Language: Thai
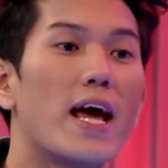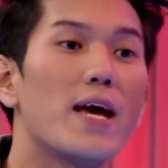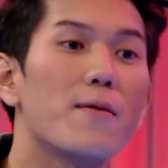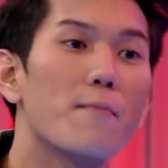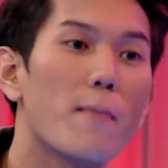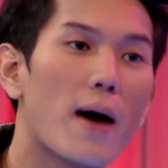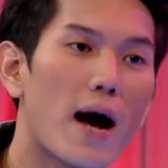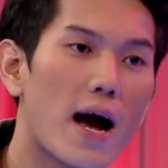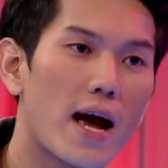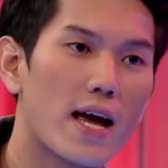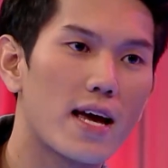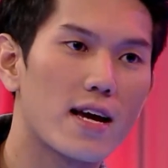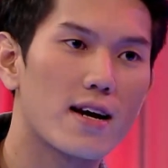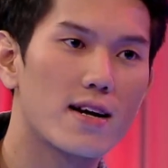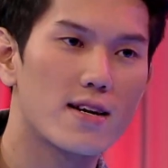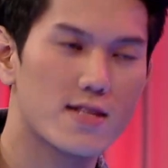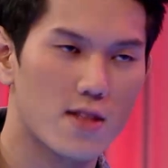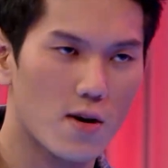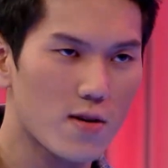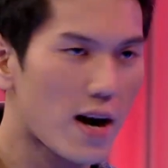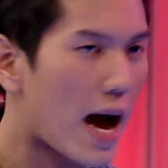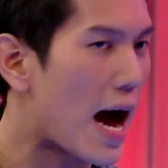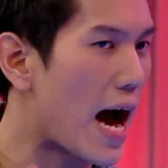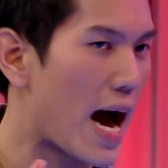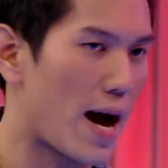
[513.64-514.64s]
ให้ไหมคือ
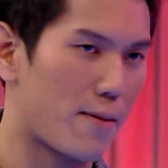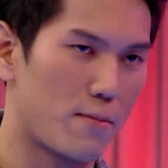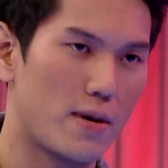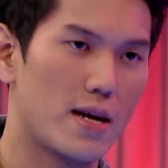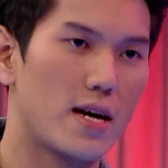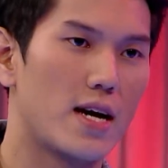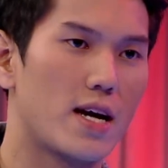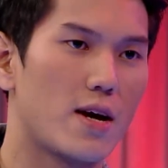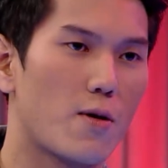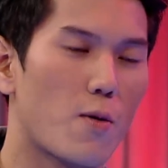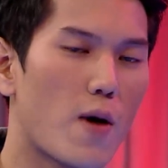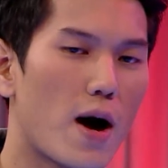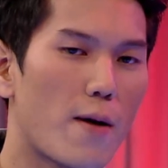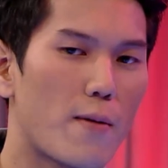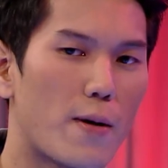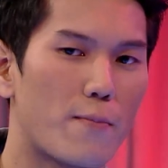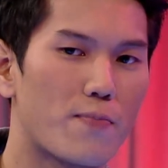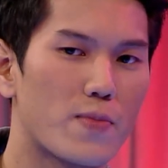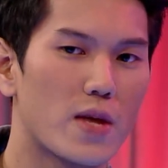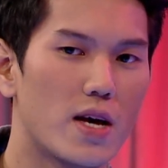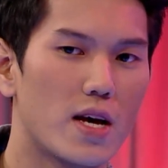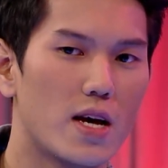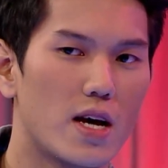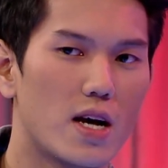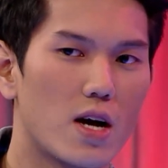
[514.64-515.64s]
ต้องถามเลยว่าแบบ
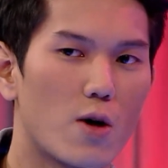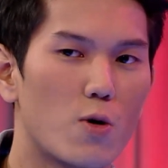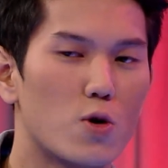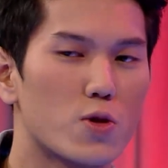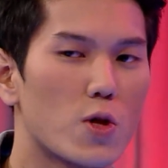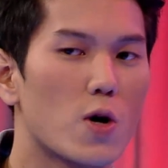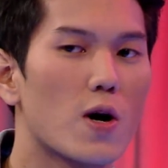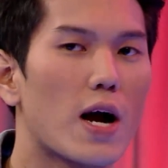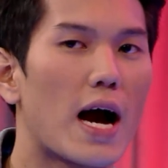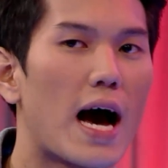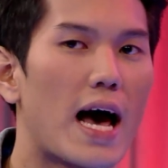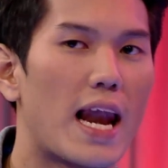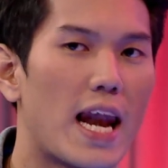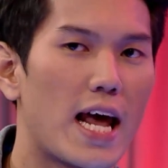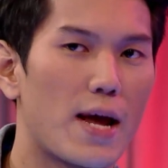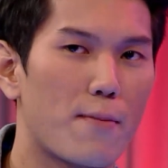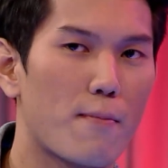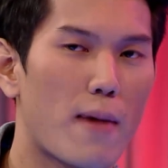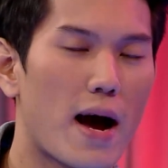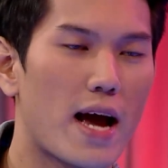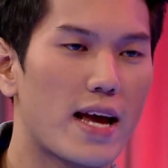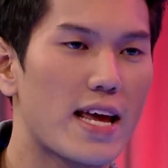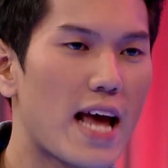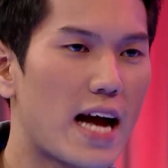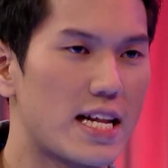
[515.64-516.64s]
คุณต้องการอะไรไห
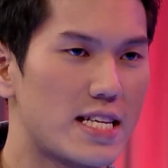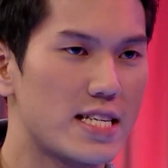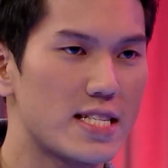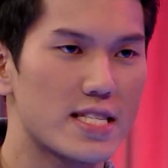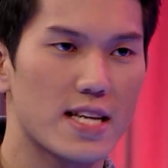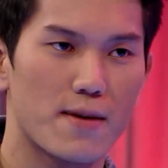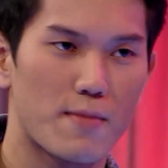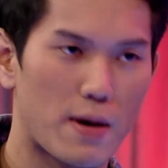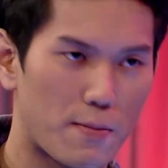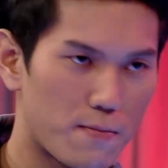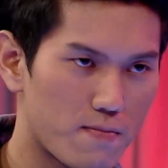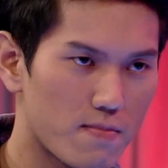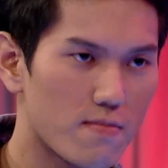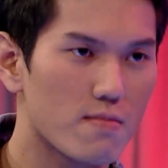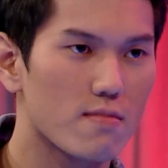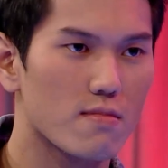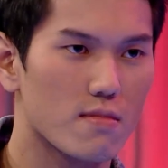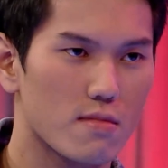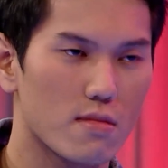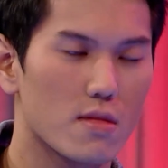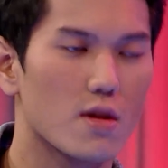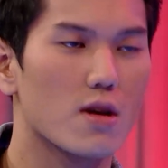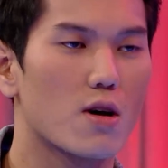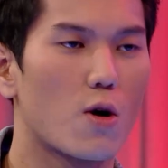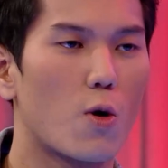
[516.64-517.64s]
ม อยากที่จะแบบ
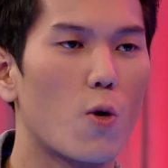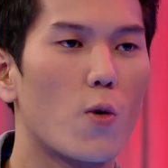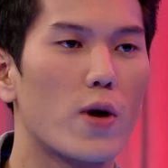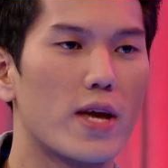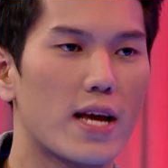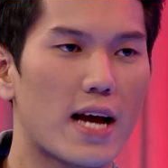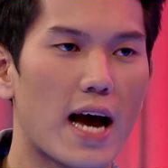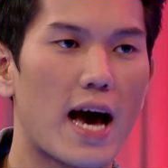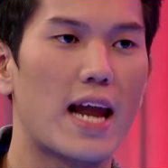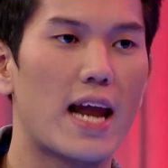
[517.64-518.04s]
คุยกั